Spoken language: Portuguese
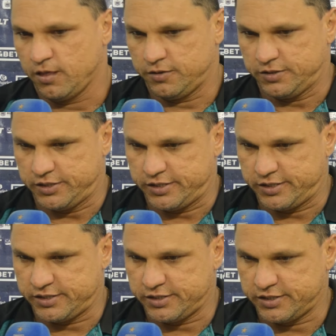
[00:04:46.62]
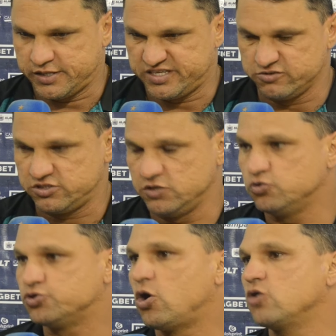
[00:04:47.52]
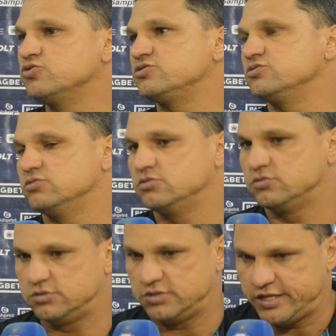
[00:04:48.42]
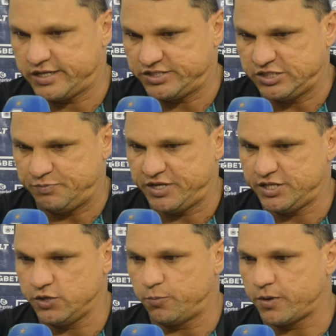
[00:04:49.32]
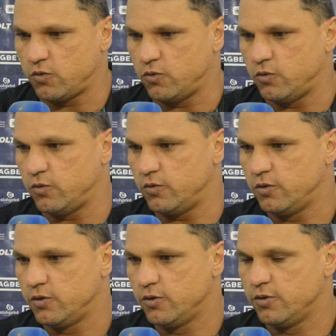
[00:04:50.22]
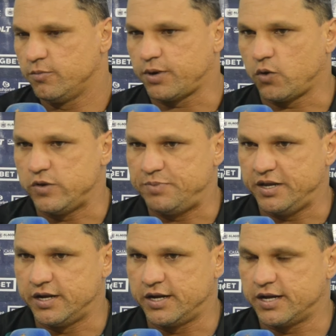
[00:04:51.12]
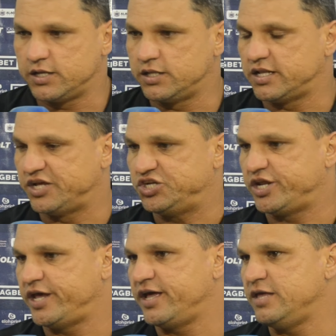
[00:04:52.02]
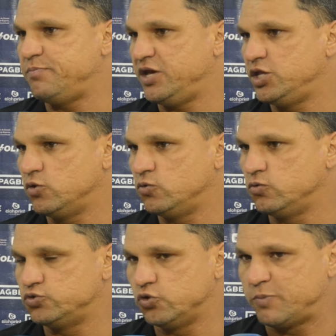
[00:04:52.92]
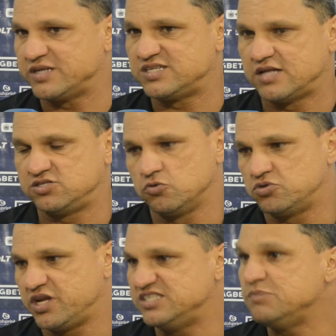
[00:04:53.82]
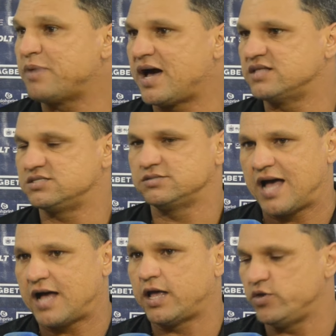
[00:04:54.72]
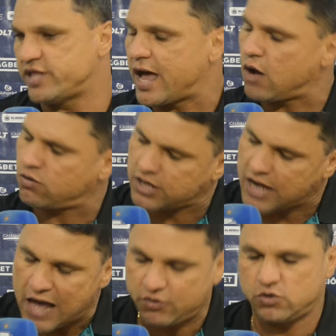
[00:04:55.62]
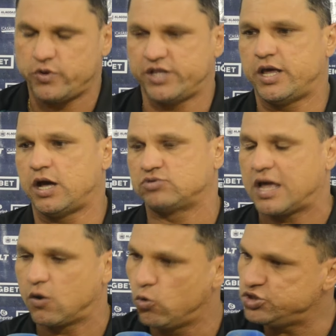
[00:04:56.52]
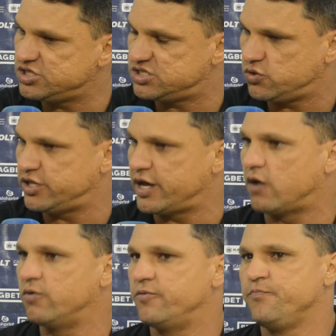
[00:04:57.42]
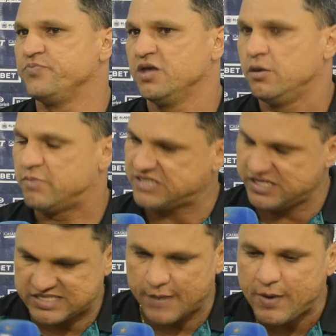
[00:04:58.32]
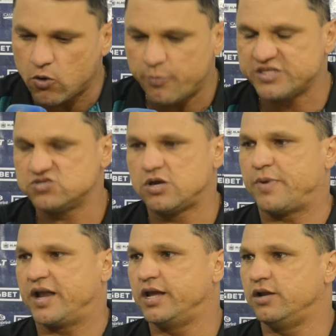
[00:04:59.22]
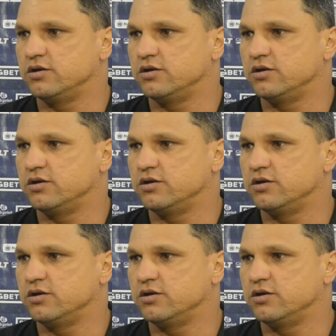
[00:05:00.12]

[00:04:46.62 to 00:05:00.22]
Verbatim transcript: É, são cinco jogos. Né? A gente perdeu para o, o Ipiranga na estreia e perdeu o jogo passado. São três empates. Ah, é o ideal? Claro que não é ideal. Está longe de ser o ideal. Mas a gente sabe que a competição é parelha.